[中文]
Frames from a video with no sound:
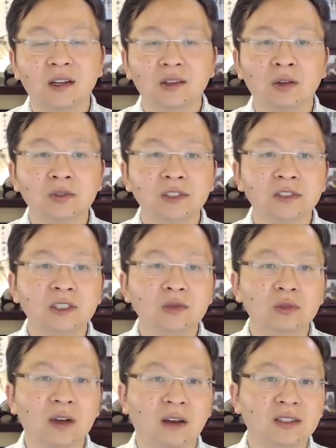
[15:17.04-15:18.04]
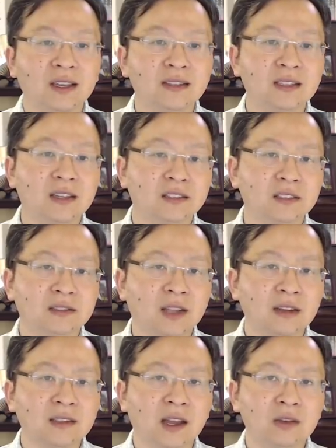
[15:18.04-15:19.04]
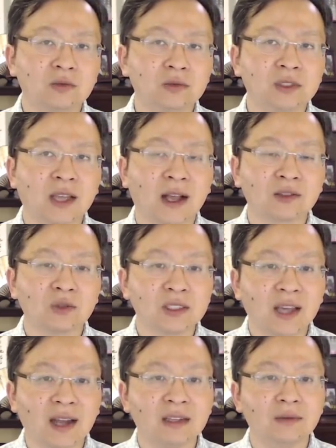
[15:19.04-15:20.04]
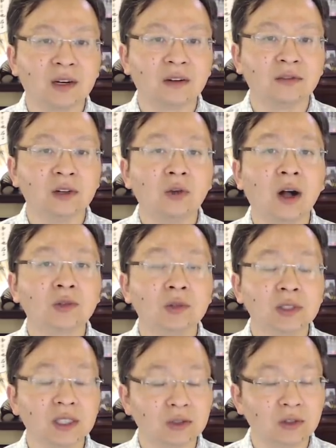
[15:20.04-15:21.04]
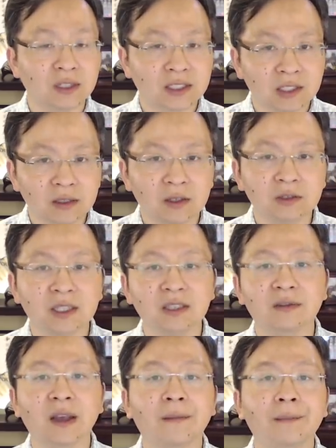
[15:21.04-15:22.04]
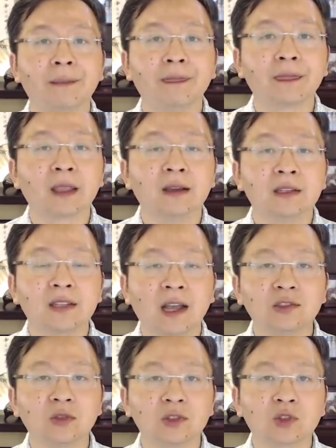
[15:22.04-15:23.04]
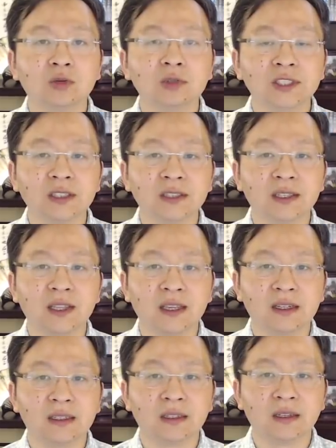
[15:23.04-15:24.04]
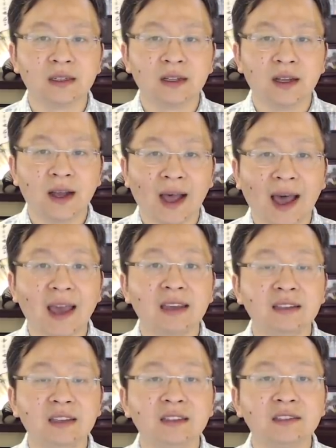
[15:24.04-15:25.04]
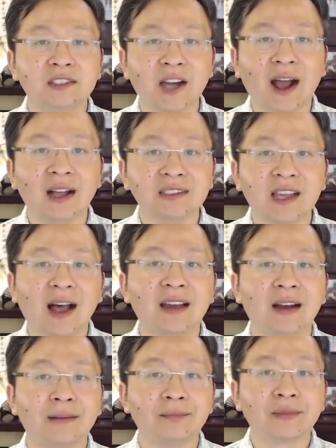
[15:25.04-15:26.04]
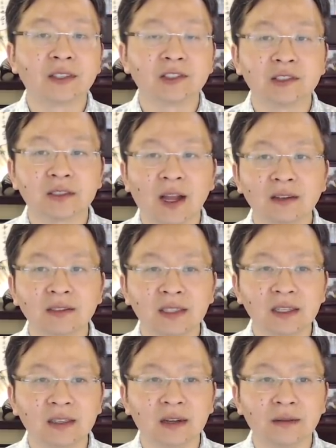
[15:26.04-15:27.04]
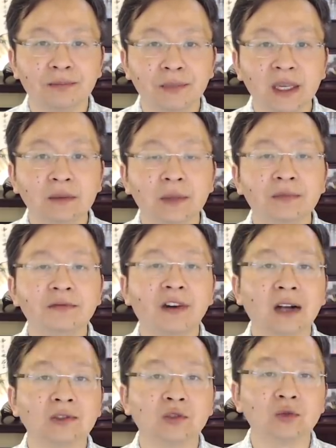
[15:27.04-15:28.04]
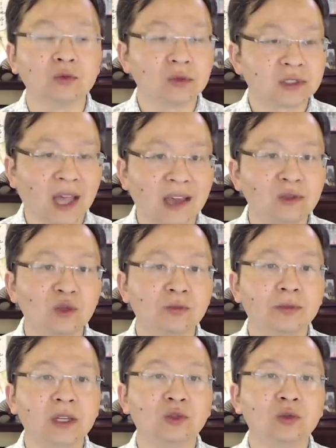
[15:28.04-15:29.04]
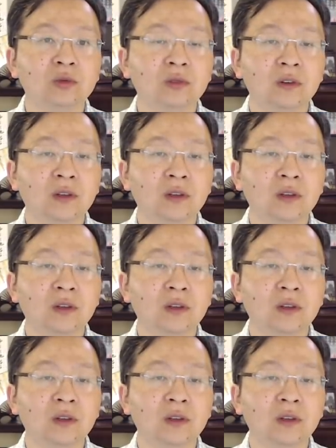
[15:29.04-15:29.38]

同时，金庸老爷子也是当代武侠作家里面文化功底最为深厚的一位。他所出生的那个海宁查家呀，是当地的名门望族，才俊辈出，